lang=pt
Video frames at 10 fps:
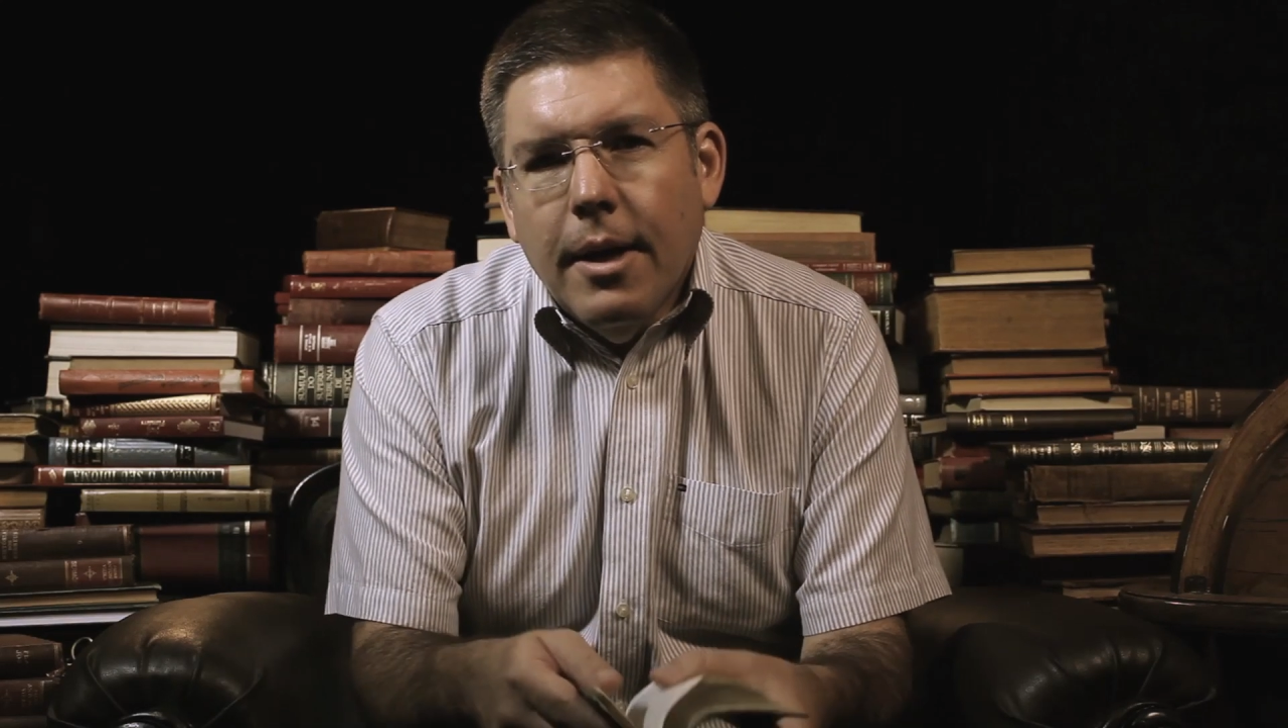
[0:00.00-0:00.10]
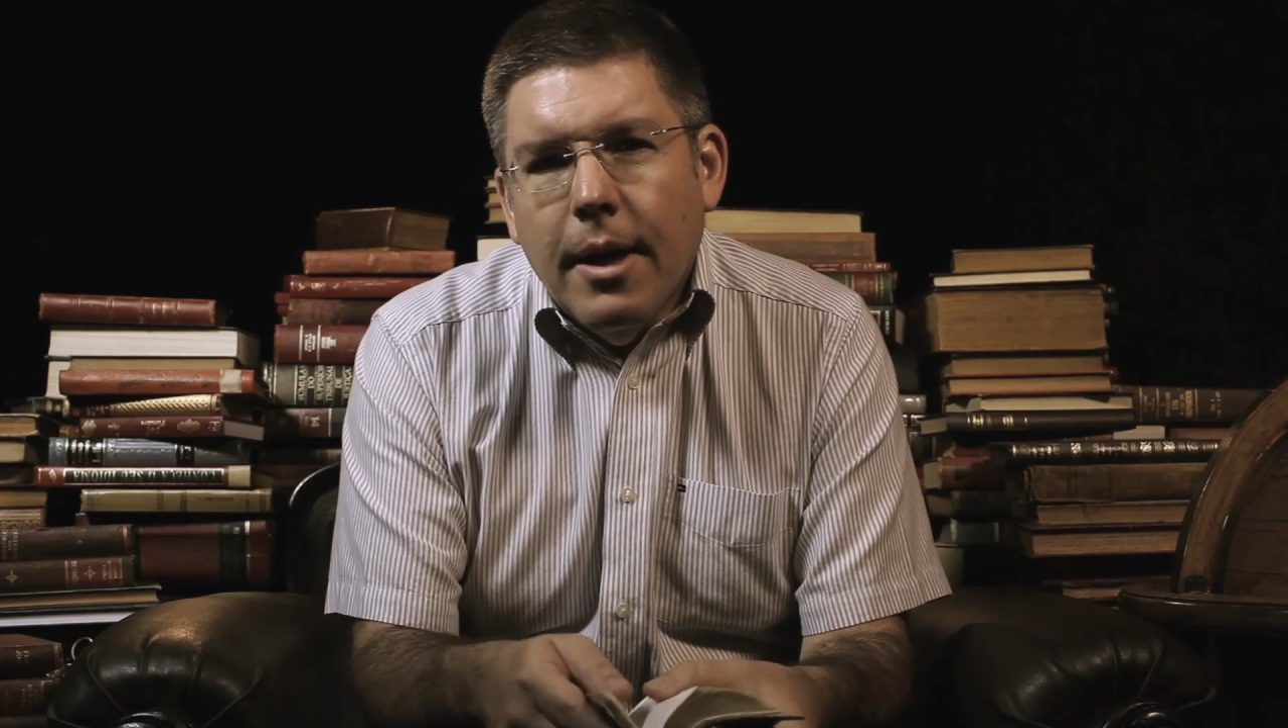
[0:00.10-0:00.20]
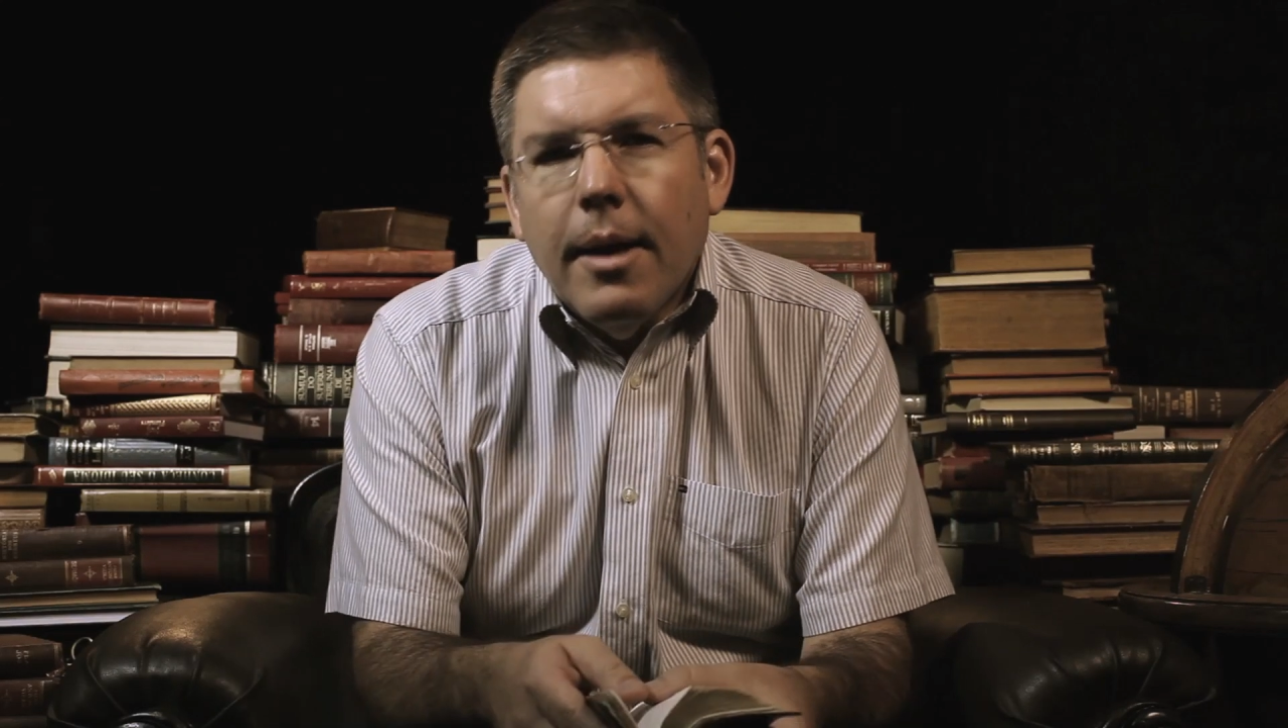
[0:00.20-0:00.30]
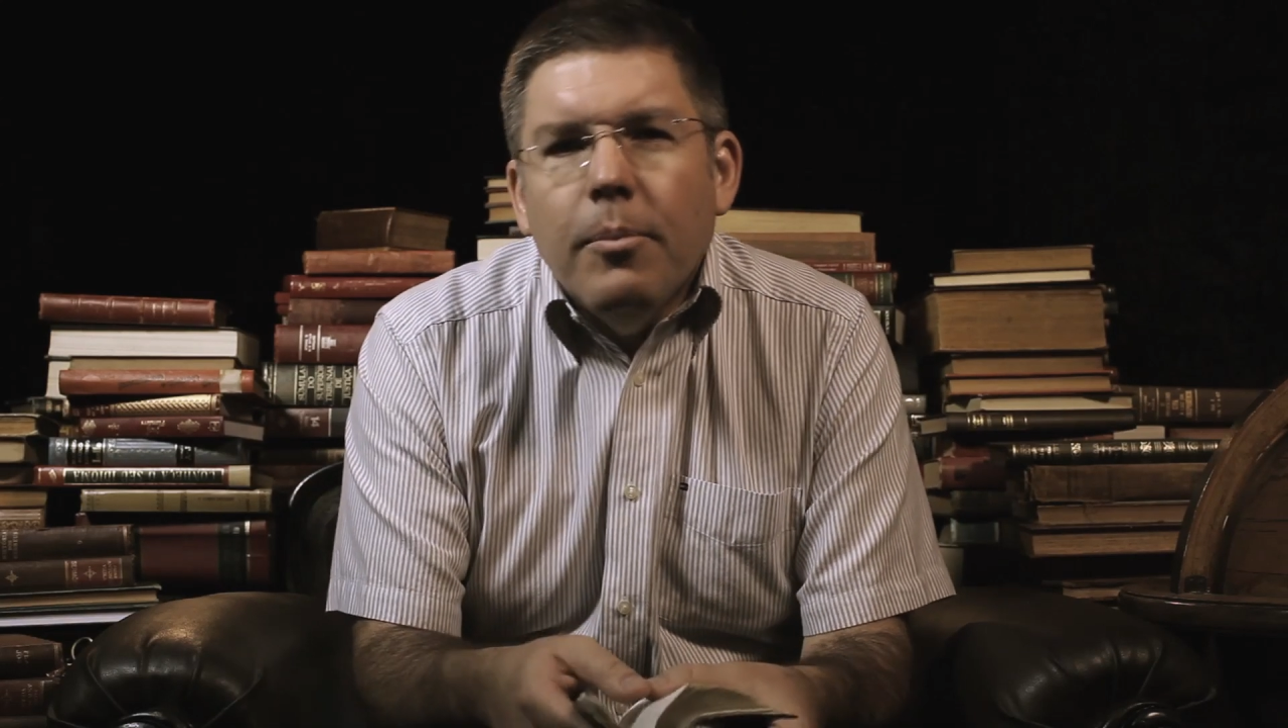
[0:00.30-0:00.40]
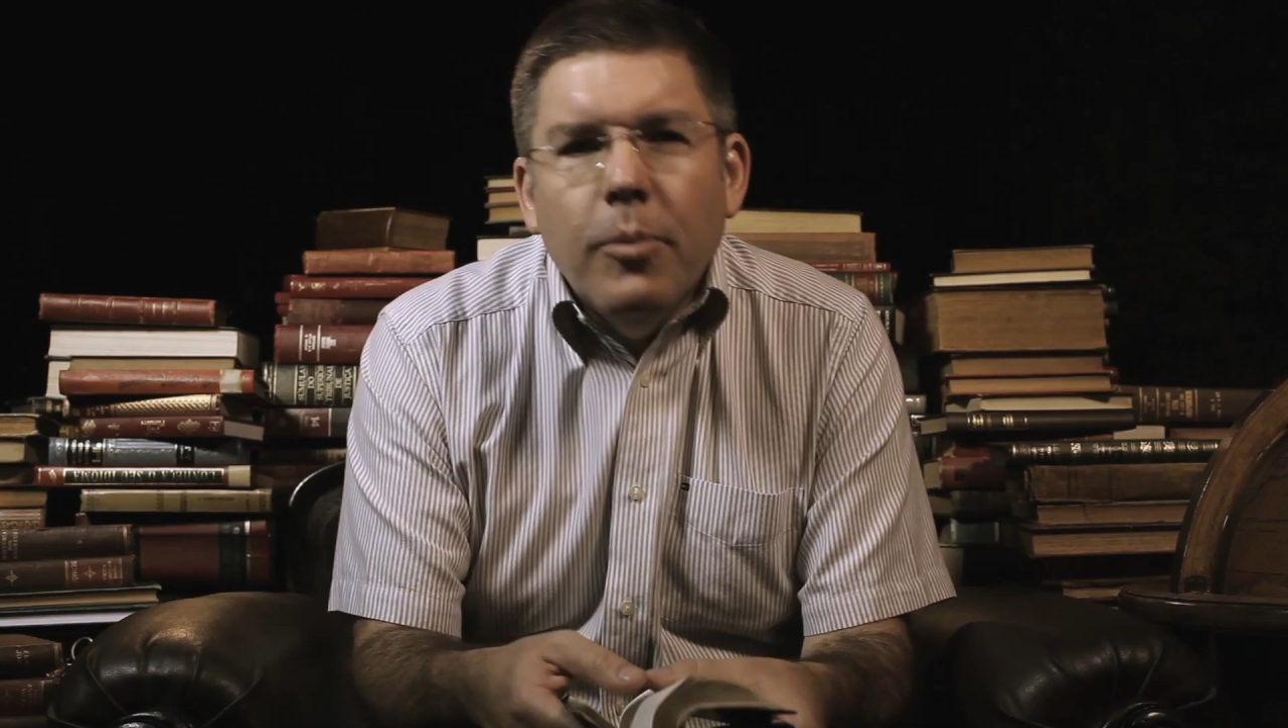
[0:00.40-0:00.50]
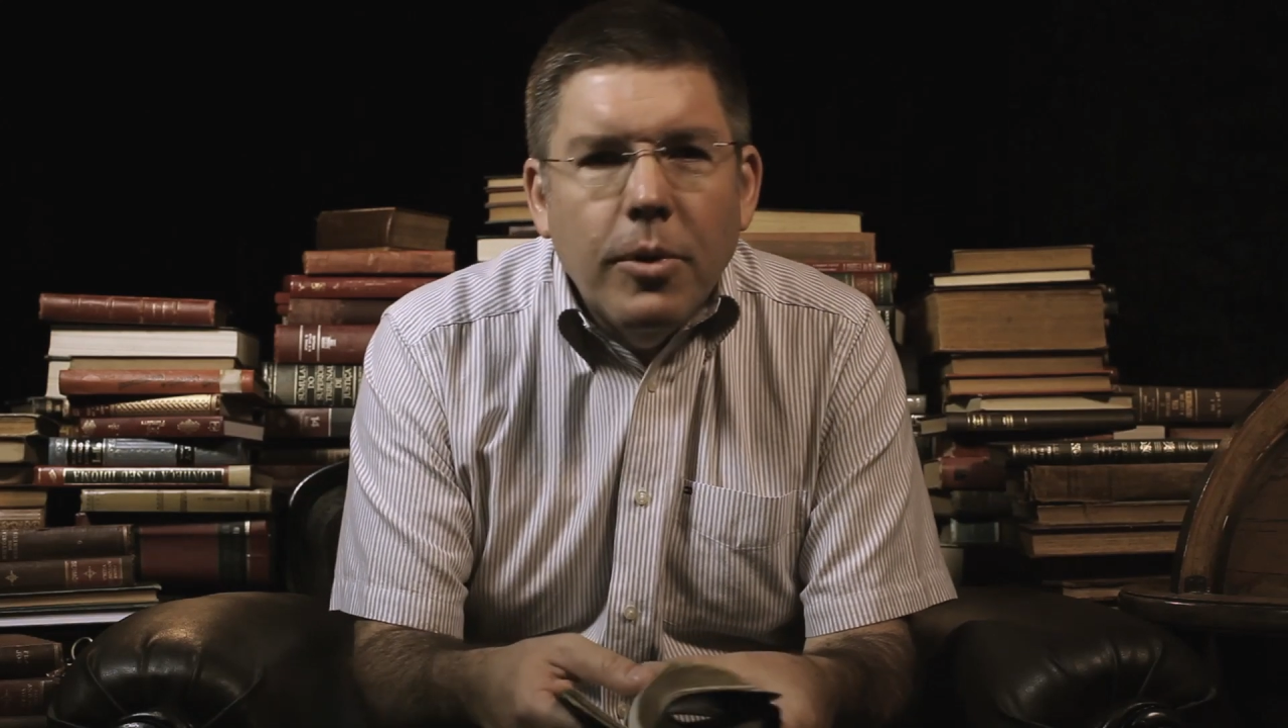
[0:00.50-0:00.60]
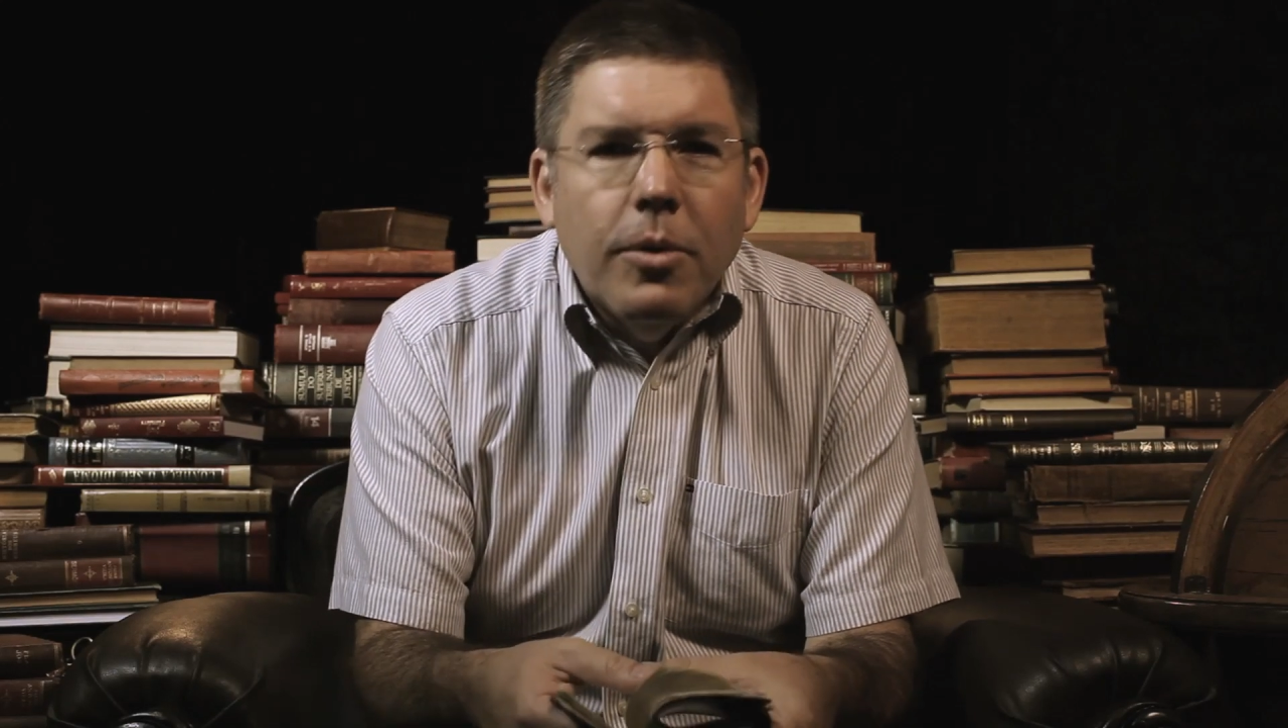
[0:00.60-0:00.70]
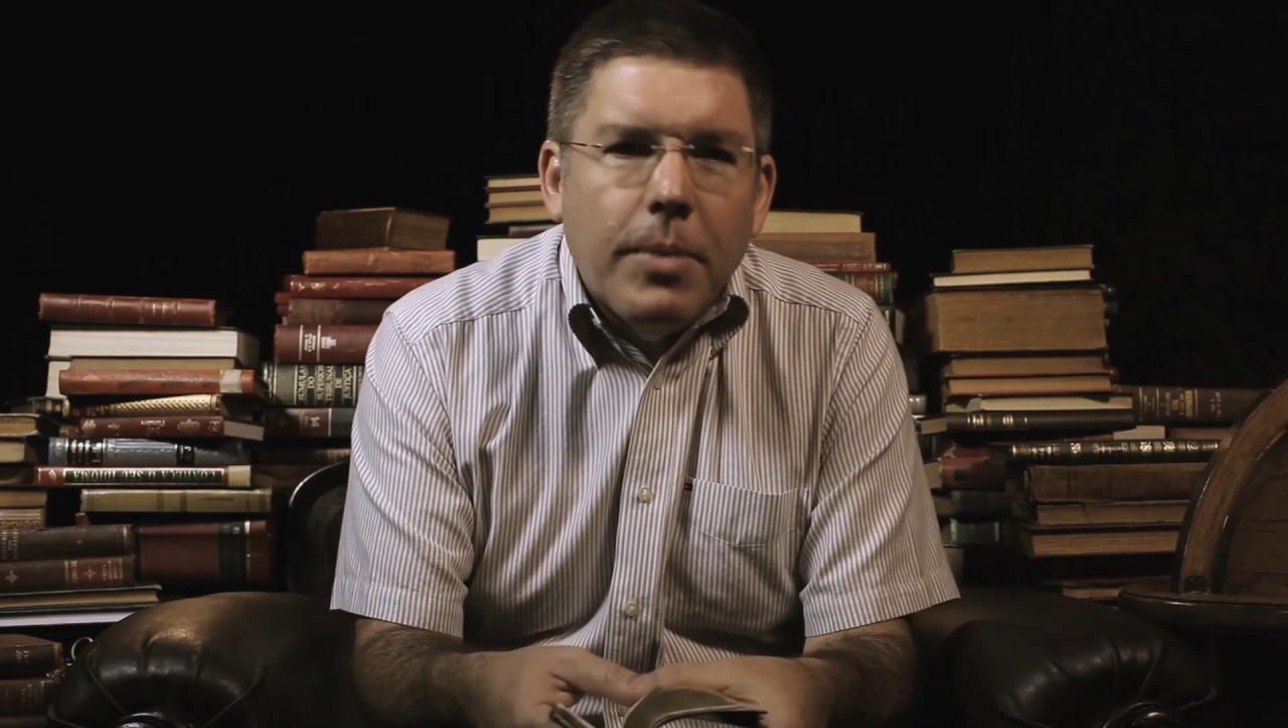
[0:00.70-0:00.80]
era muito